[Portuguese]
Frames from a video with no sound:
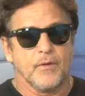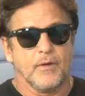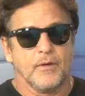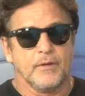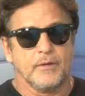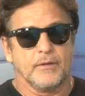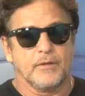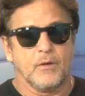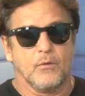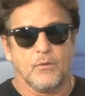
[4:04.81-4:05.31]

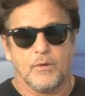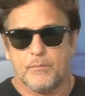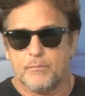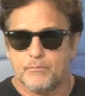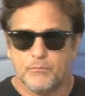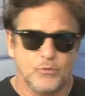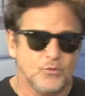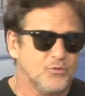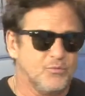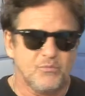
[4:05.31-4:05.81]
Então é
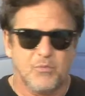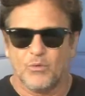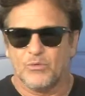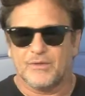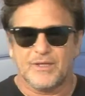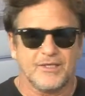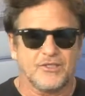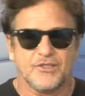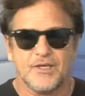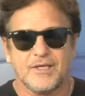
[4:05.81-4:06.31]
muito bom
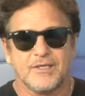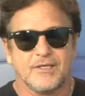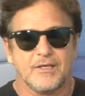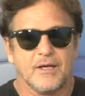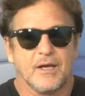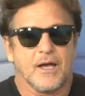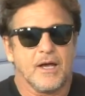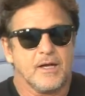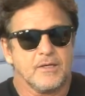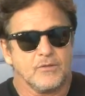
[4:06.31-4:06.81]
ter gente em
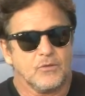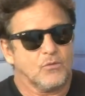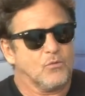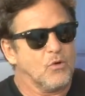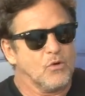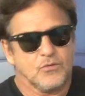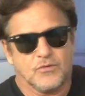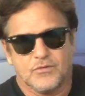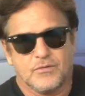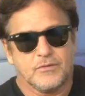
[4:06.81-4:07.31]
casa. Eu
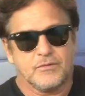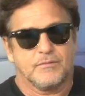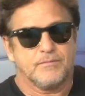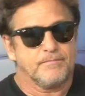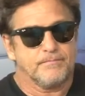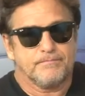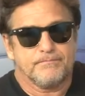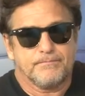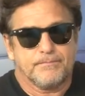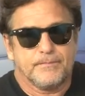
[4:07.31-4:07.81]
gosto de
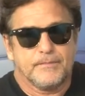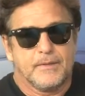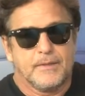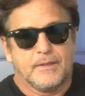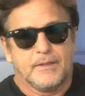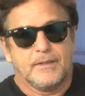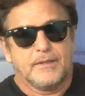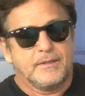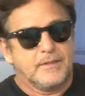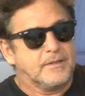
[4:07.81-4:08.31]

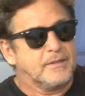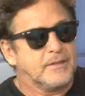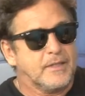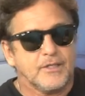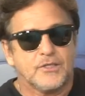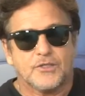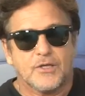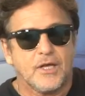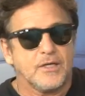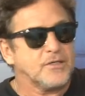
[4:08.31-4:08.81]

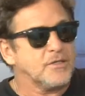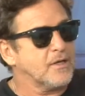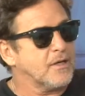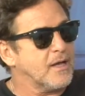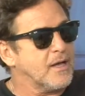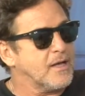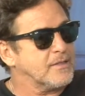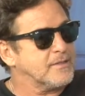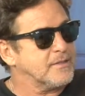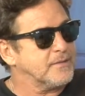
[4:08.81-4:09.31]
ter gente em
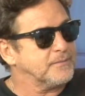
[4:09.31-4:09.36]
casa.